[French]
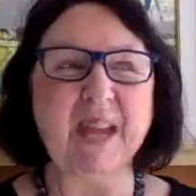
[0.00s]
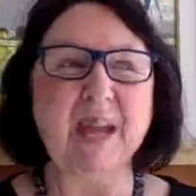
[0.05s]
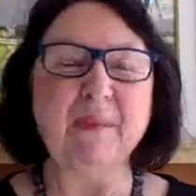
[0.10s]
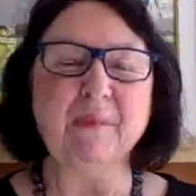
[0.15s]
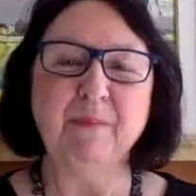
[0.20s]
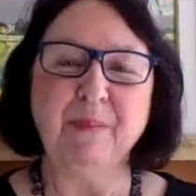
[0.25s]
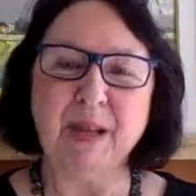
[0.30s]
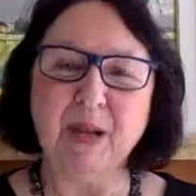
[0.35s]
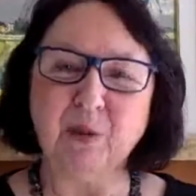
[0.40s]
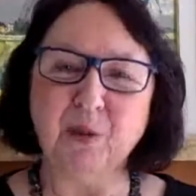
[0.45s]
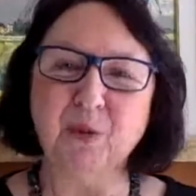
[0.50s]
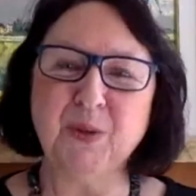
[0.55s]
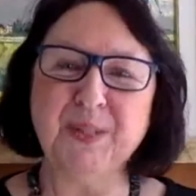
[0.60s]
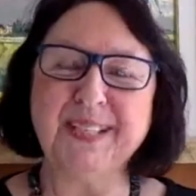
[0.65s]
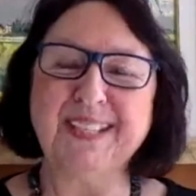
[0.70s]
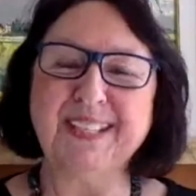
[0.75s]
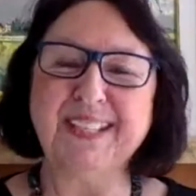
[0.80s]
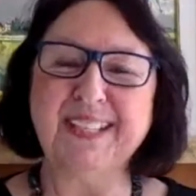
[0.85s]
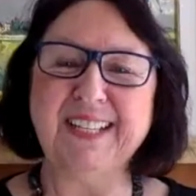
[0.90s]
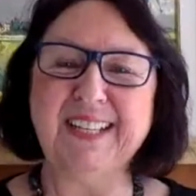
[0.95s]
mais
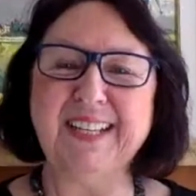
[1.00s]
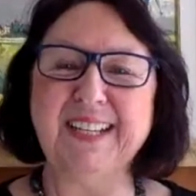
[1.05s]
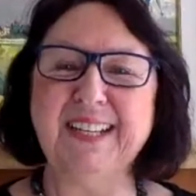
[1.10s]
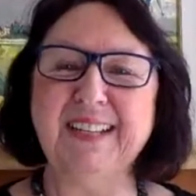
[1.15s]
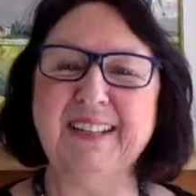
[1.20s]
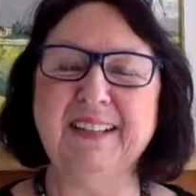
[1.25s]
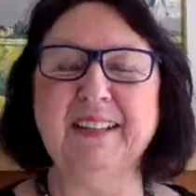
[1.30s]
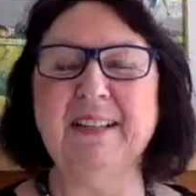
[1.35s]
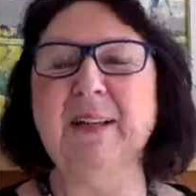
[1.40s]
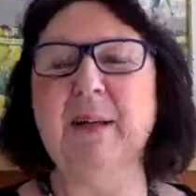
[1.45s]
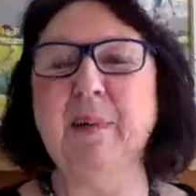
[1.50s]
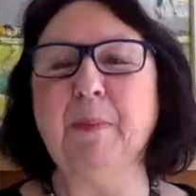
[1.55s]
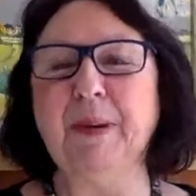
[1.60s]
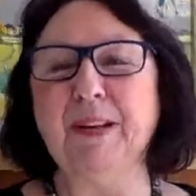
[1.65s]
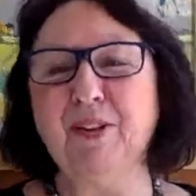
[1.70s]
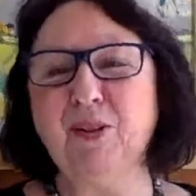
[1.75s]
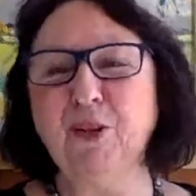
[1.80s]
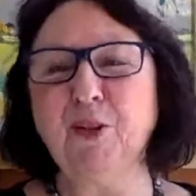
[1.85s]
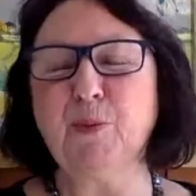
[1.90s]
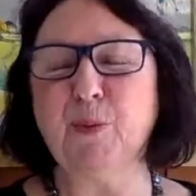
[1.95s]
aussi, pas
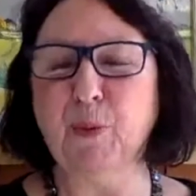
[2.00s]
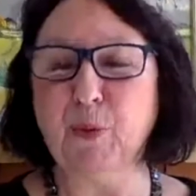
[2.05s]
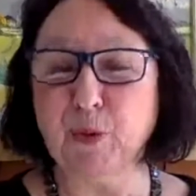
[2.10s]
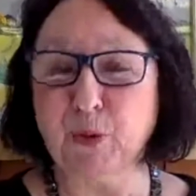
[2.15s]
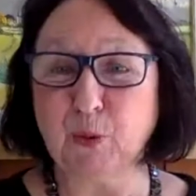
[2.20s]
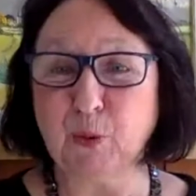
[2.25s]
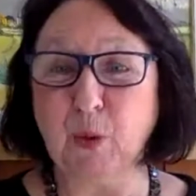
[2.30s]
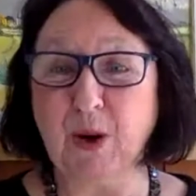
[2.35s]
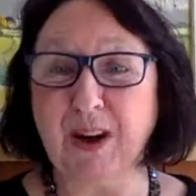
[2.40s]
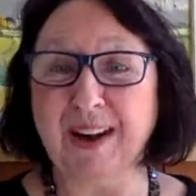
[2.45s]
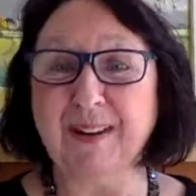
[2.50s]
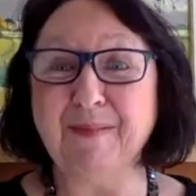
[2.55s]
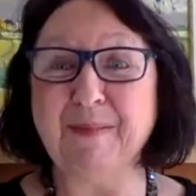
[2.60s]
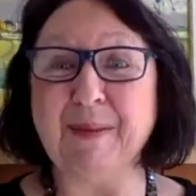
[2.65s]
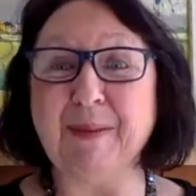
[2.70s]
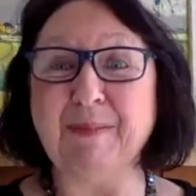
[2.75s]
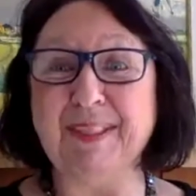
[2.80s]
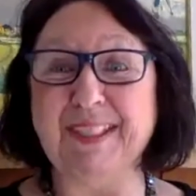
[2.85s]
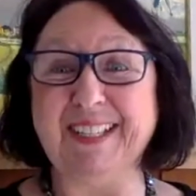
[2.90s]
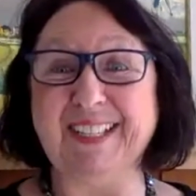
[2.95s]
juste pour soi,
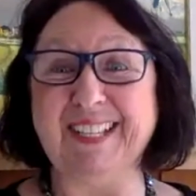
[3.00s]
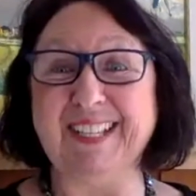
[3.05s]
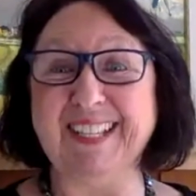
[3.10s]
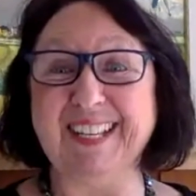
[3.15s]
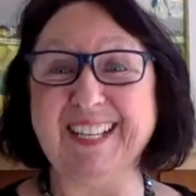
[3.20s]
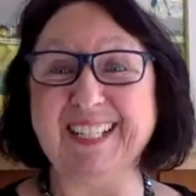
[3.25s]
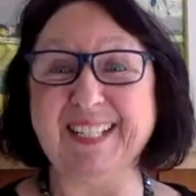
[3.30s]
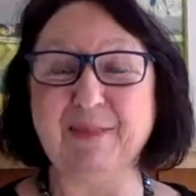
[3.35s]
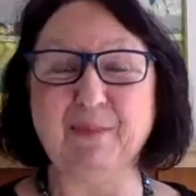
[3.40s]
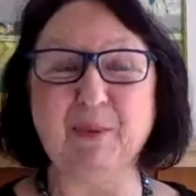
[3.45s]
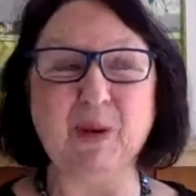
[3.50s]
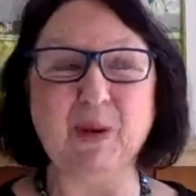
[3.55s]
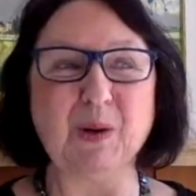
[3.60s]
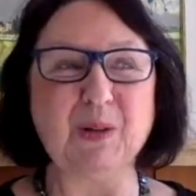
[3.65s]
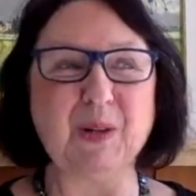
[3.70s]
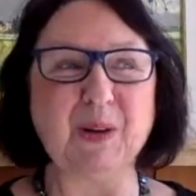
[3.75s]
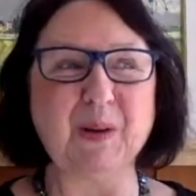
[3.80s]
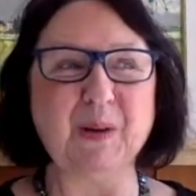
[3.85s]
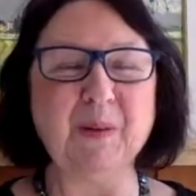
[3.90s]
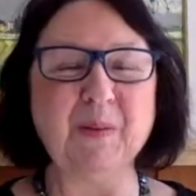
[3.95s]
même si c'est très
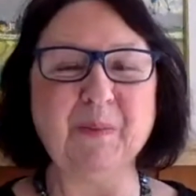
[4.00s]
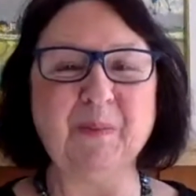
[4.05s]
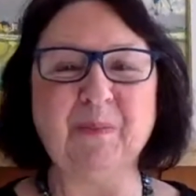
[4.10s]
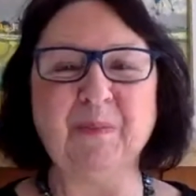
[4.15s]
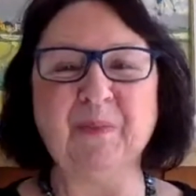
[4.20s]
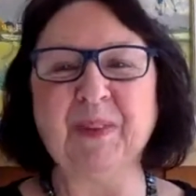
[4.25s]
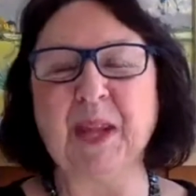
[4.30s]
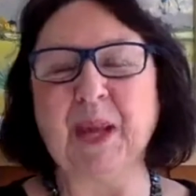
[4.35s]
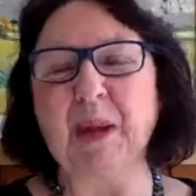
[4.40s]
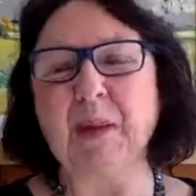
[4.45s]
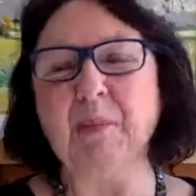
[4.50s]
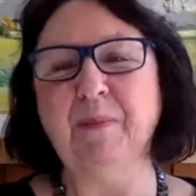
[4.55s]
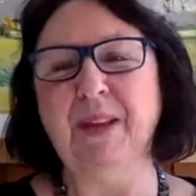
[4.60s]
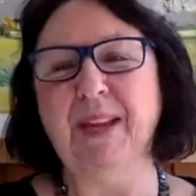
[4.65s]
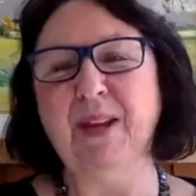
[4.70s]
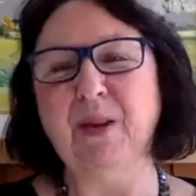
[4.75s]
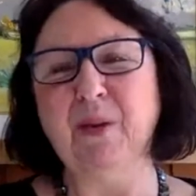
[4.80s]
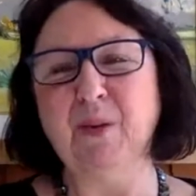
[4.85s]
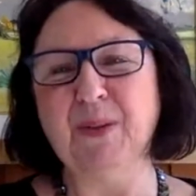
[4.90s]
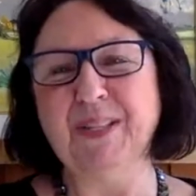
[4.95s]
important,
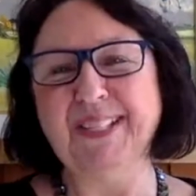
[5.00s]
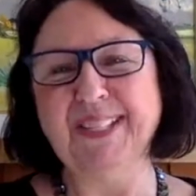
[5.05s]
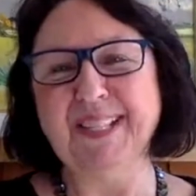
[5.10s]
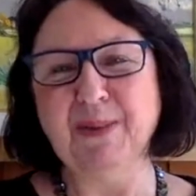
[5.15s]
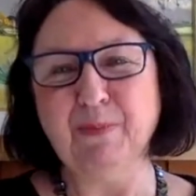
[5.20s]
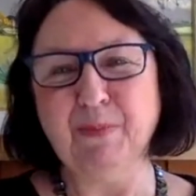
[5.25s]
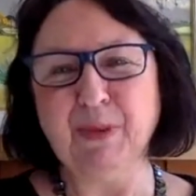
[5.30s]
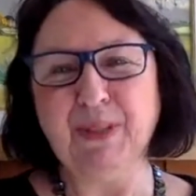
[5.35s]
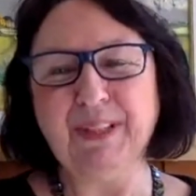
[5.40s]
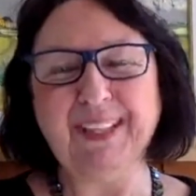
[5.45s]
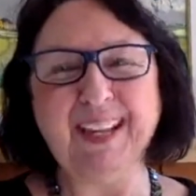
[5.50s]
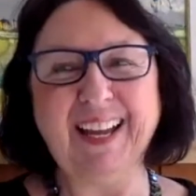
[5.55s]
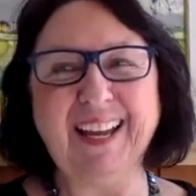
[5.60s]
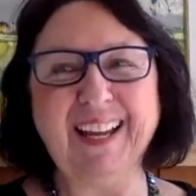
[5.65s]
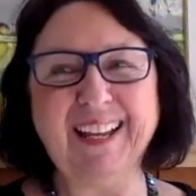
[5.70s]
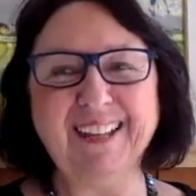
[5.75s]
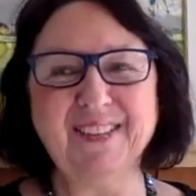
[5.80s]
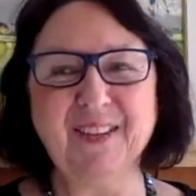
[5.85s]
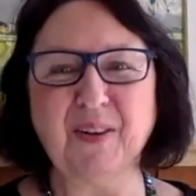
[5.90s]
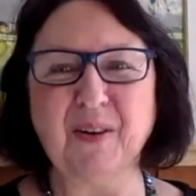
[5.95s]
mais aussi
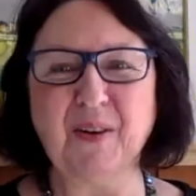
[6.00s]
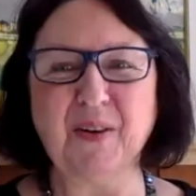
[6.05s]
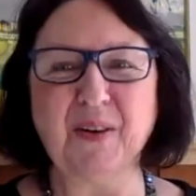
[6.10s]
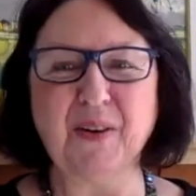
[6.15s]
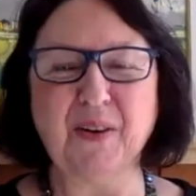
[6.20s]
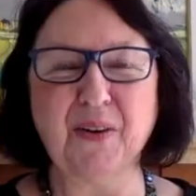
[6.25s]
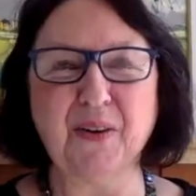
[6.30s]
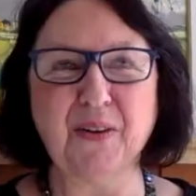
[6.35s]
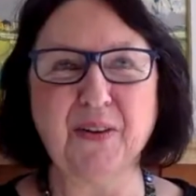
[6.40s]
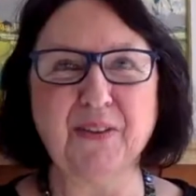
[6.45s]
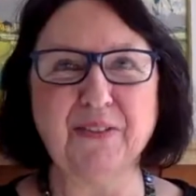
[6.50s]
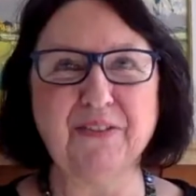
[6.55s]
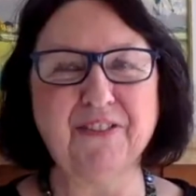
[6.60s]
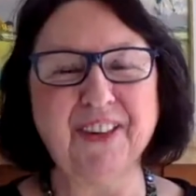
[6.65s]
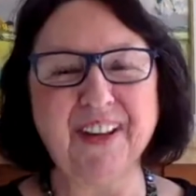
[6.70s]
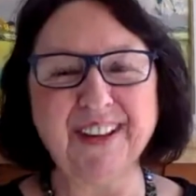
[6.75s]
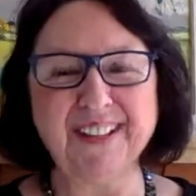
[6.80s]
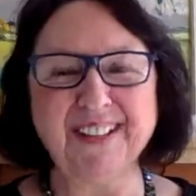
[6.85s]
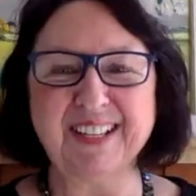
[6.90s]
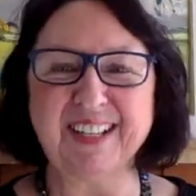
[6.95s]
peut-être euh,
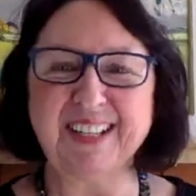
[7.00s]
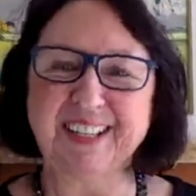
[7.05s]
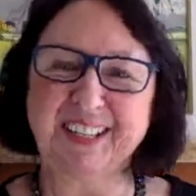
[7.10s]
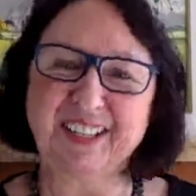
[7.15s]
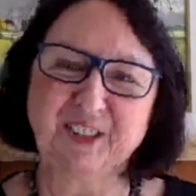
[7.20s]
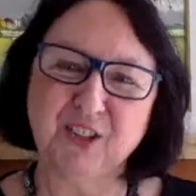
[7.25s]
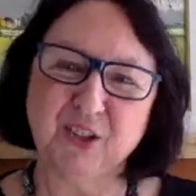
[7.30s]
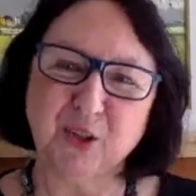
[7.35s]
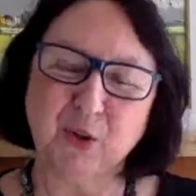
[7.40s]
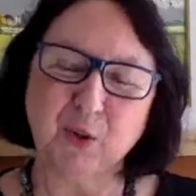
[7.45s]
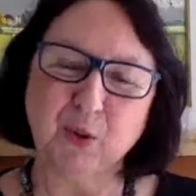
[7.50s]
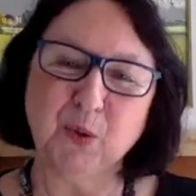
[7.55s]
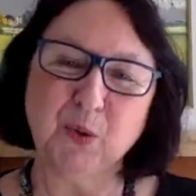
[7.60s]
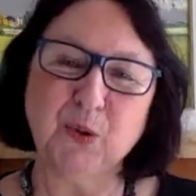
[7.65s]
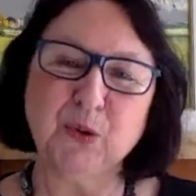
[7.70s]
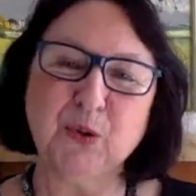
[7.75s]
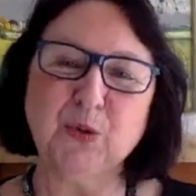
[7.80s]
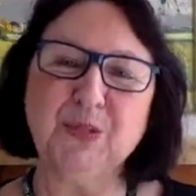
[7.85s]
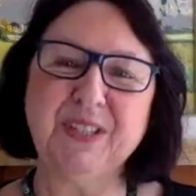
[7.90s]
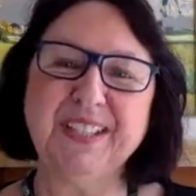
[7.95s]
faire certaines
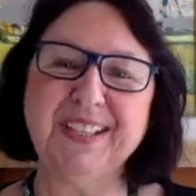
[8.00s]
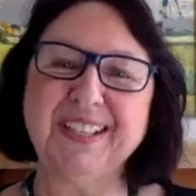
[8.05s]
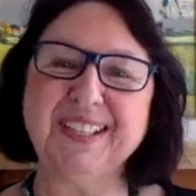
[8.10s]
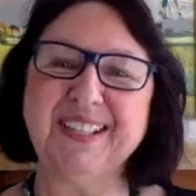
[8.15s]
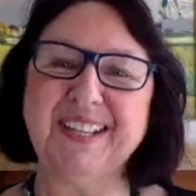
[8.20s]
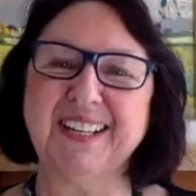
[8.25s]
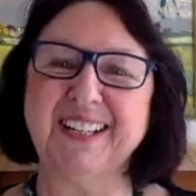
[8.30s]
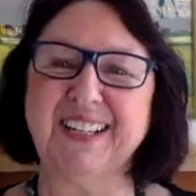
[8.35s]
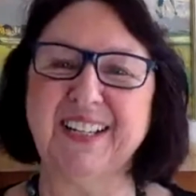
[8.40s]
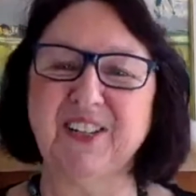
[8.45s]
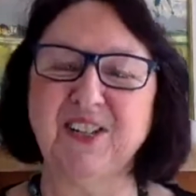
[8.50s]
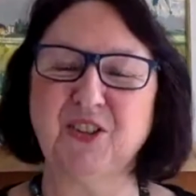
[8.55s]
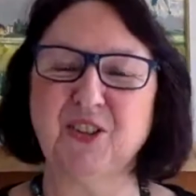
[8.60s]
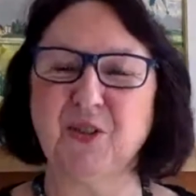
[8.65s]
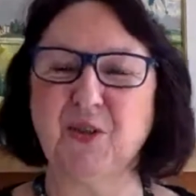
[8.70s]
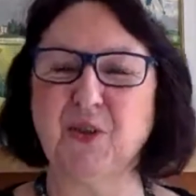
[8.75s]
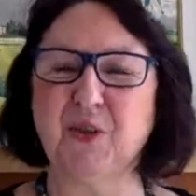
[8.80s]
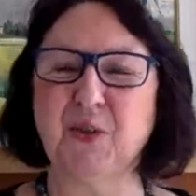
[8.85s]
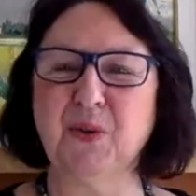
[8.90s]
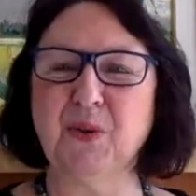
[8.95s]
choses ou dire certaines
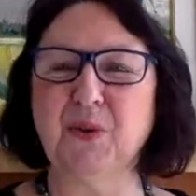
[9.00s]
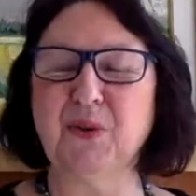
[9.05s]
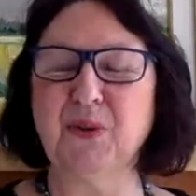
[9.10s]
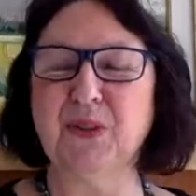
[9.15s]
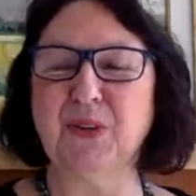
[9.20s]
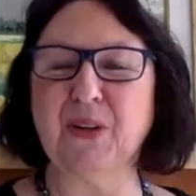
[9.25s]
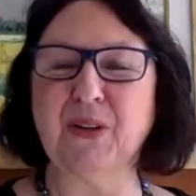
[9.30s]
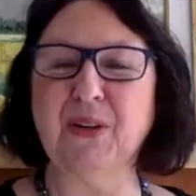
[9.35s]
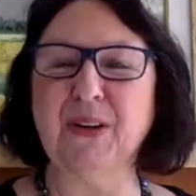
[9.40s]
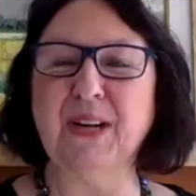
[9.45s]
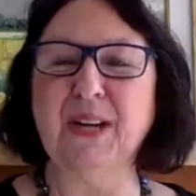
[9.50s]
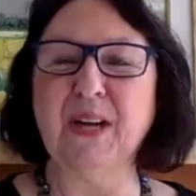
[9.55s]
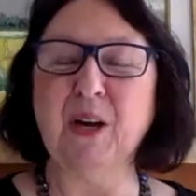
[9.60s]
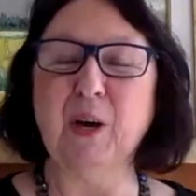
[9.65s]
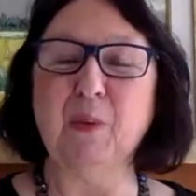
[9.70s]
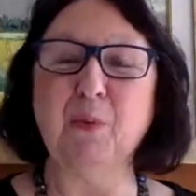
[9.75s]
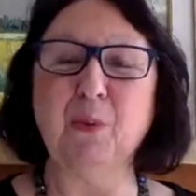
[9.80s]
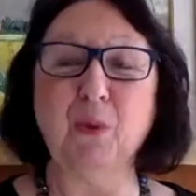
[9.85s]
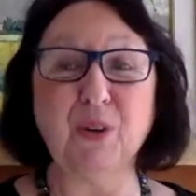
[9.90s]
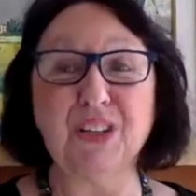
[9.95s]
choses euh,
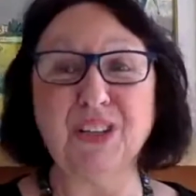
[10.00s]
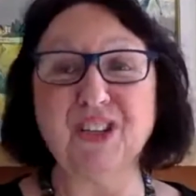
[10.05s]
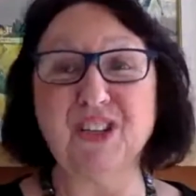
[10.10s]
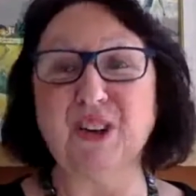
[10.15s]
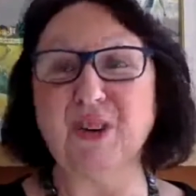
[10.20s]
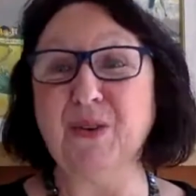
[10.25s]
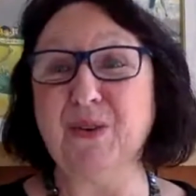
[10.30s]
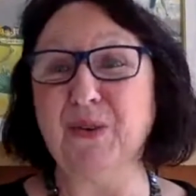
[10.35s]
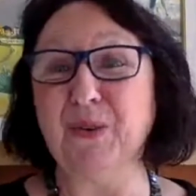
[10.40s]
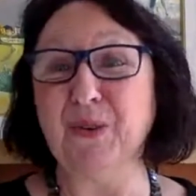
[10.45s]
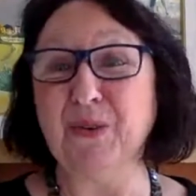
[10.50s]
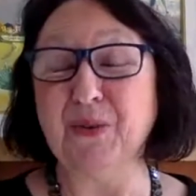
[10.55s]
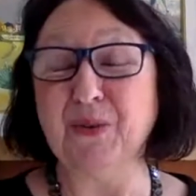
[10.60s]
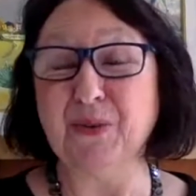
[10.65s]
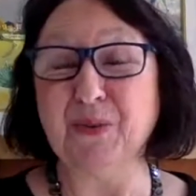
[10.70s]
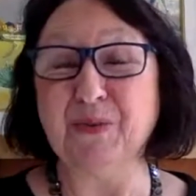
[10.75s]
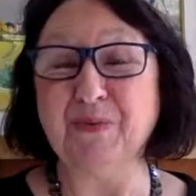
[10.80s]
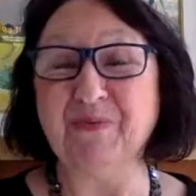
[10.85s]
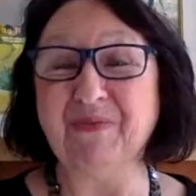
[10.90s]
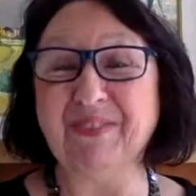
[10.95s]
pour les gens autour de
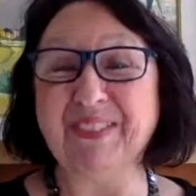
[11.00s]
nous.